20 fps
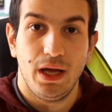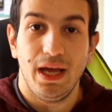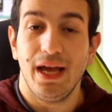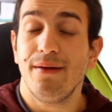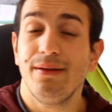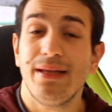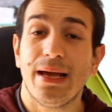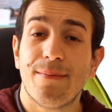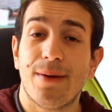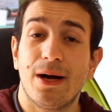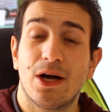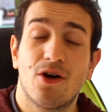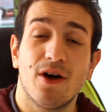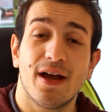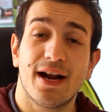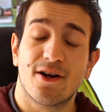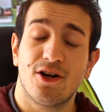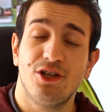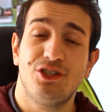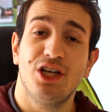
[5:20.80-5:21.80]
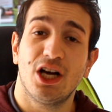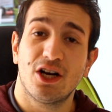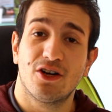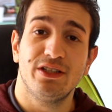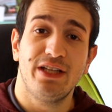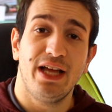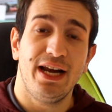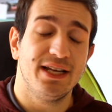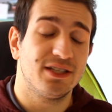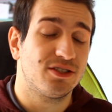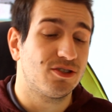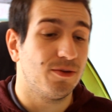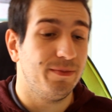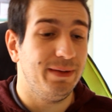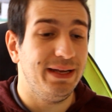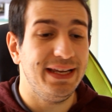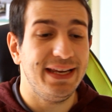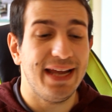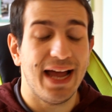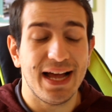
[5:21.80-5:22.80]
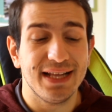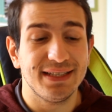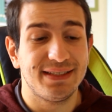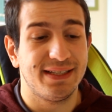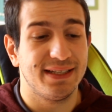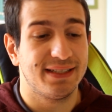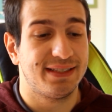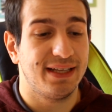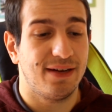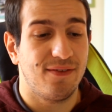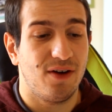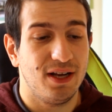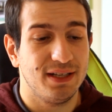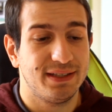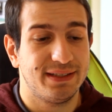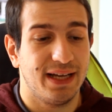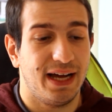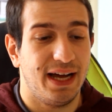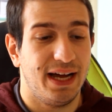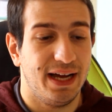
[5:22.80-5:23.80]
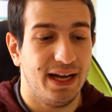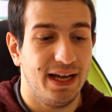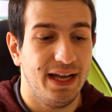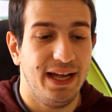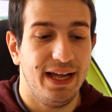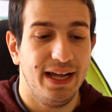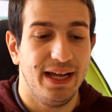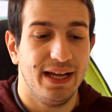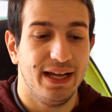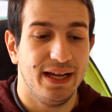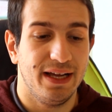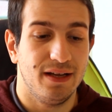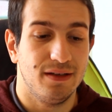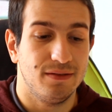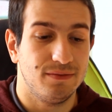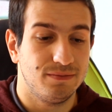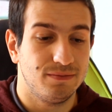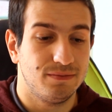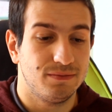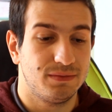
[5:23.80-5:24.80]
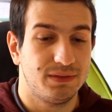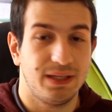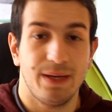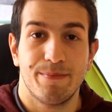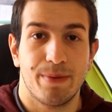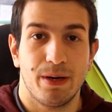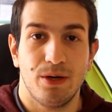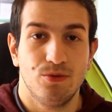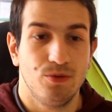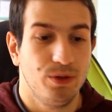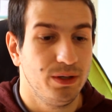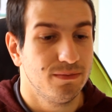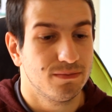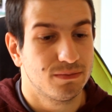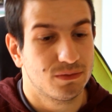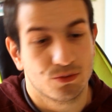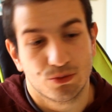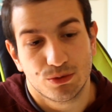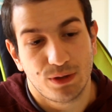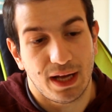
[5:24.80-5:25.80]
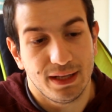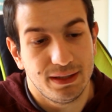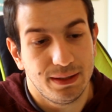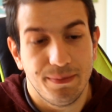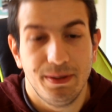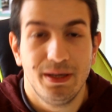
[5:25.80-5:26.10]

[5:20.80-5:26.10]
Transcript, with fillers: E andiamo ancora col gioco delle somiglianze, stavolta è sempre lui, scusatemi,